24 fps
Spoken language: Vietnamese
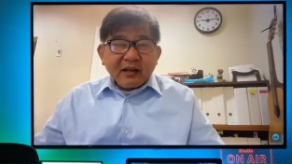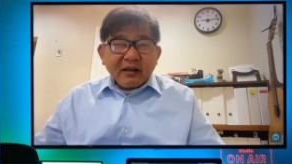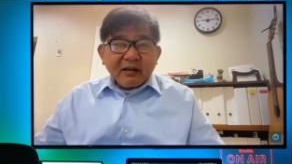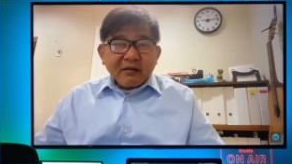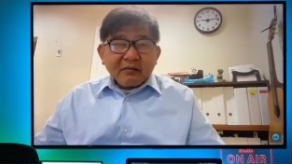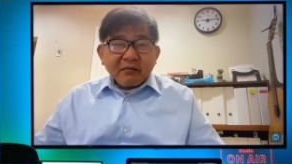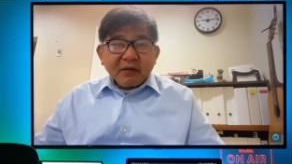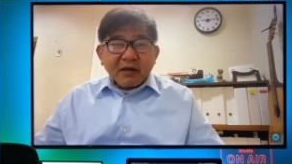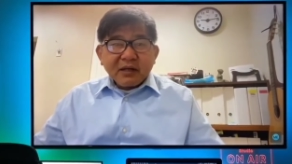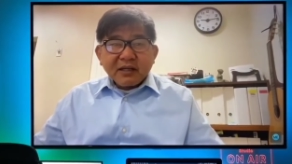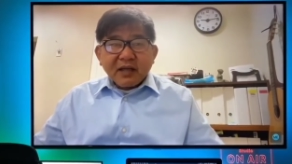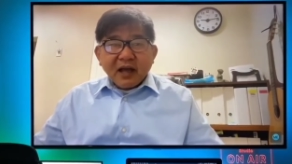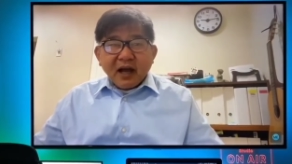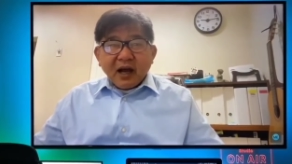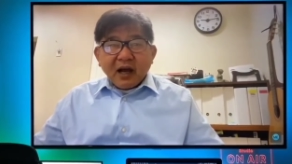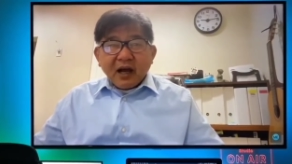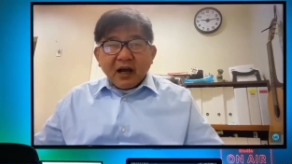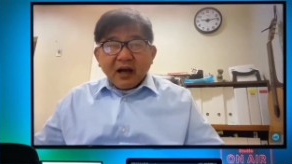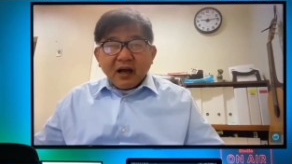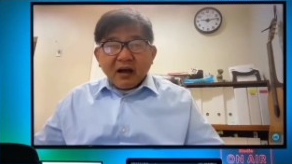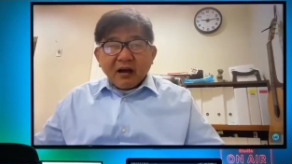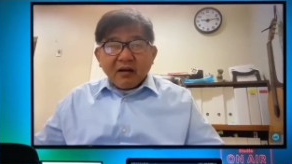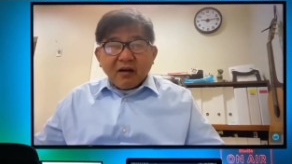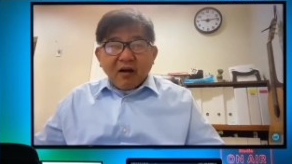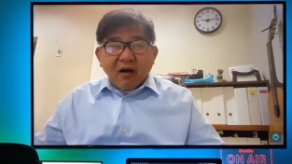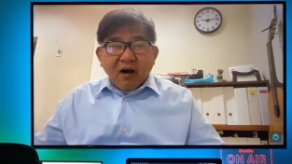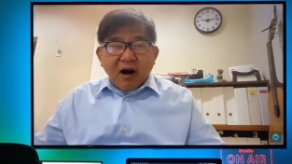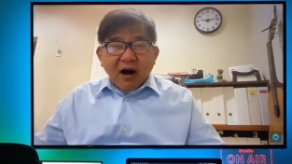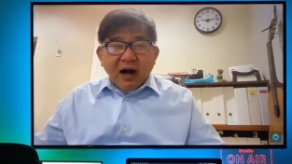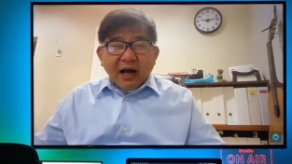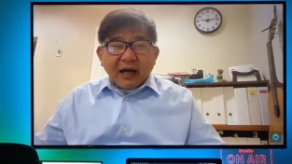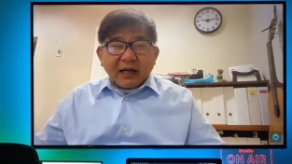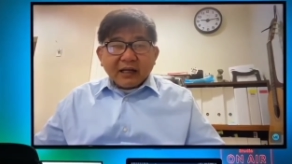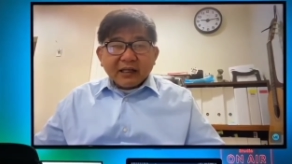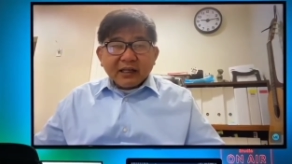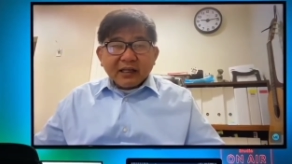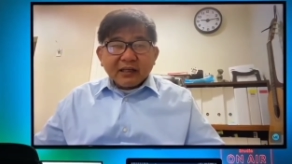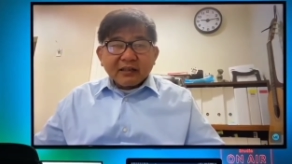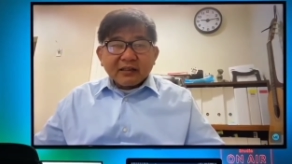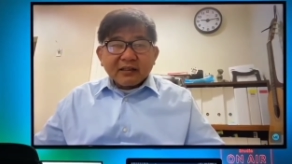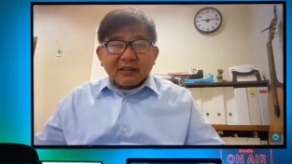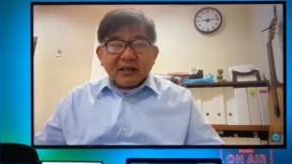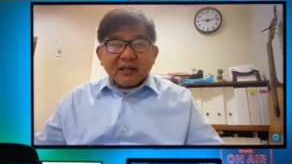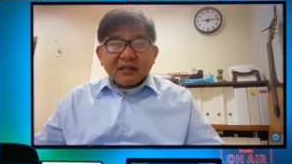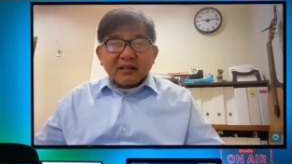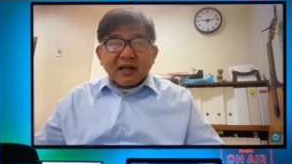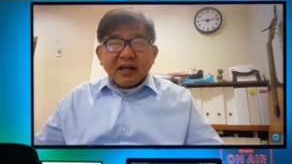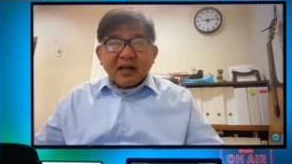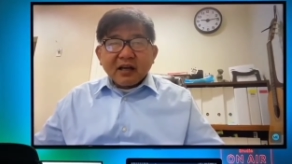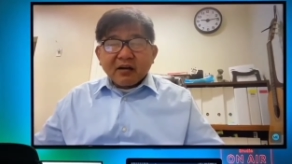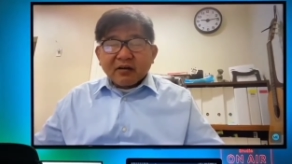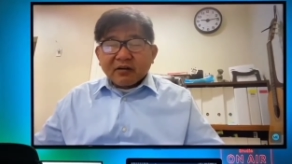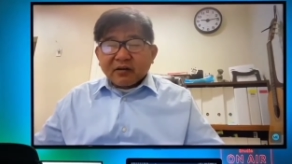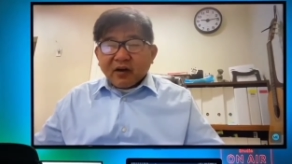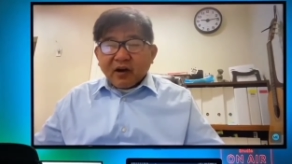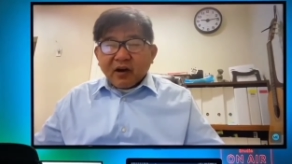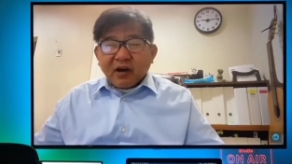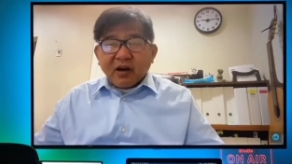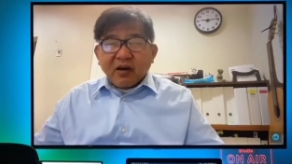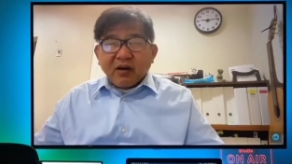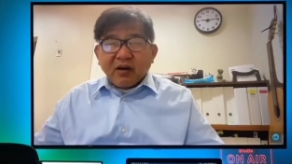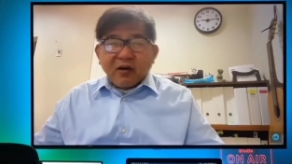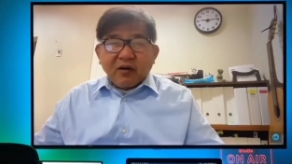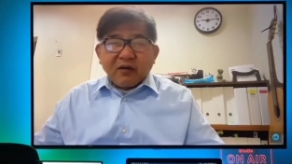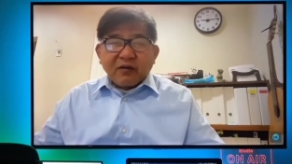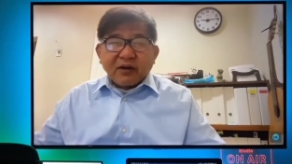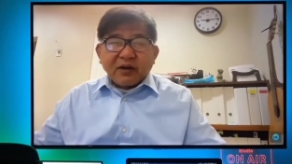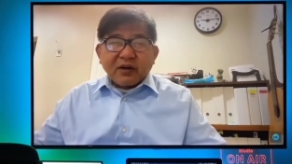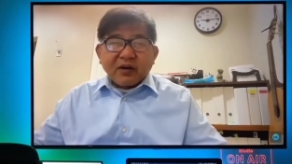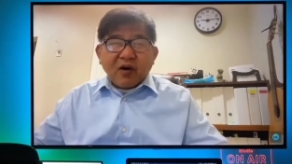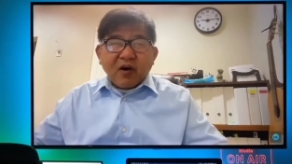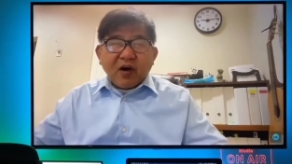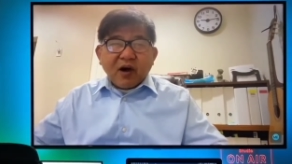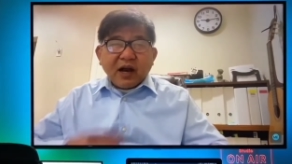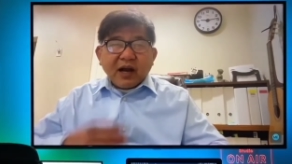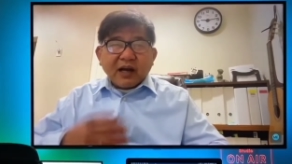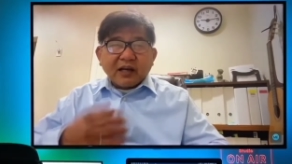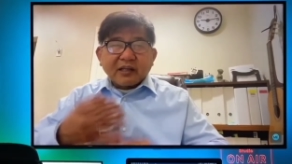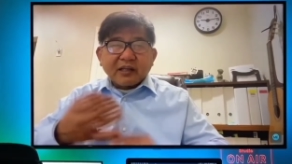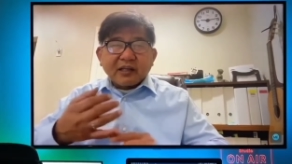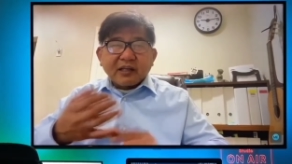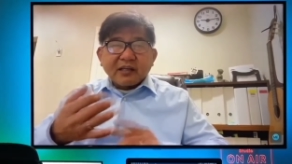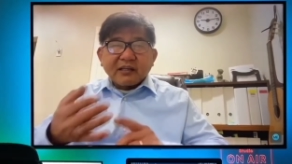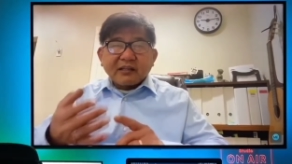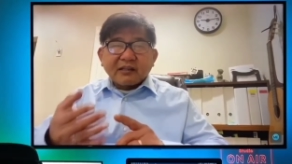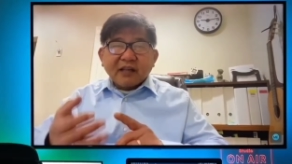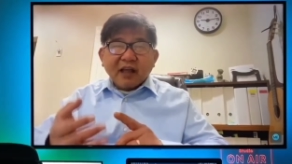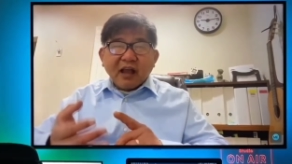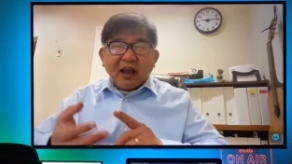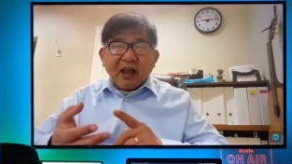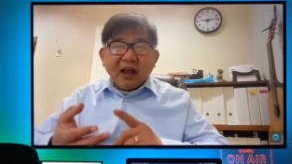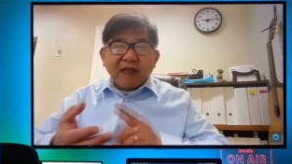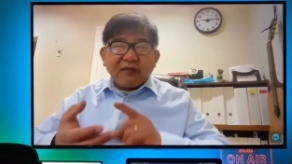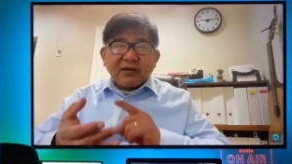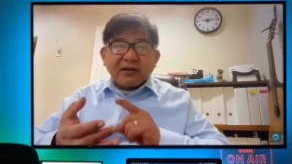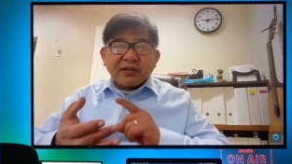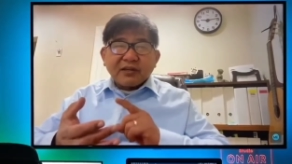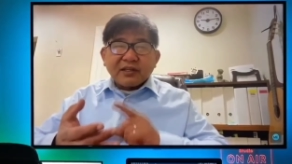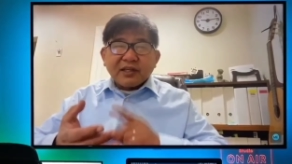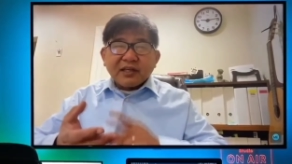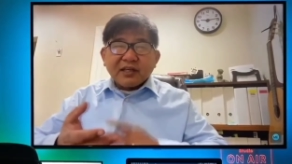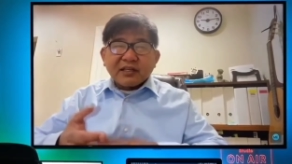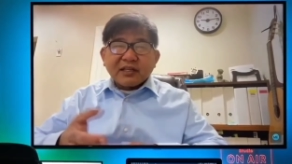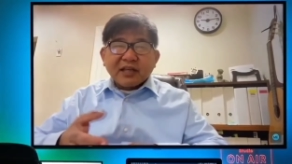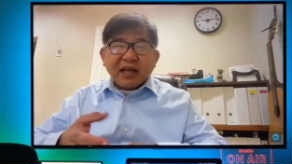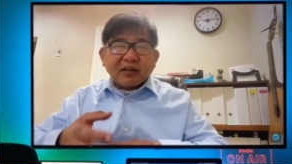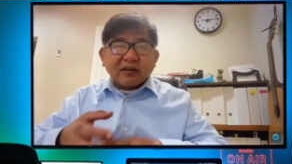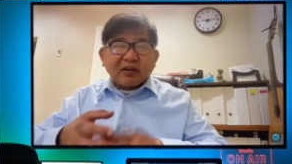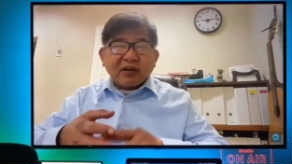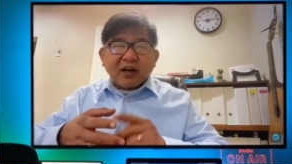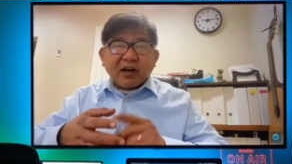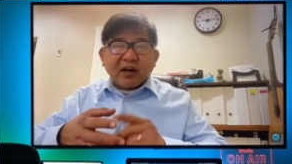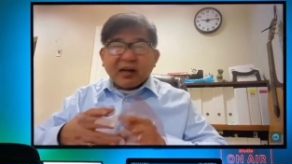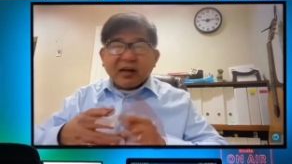bây giờ ờ, khó khăn trước đây còn nói là ồ vì khó khăn kinh tế vì chiến tranh rồi này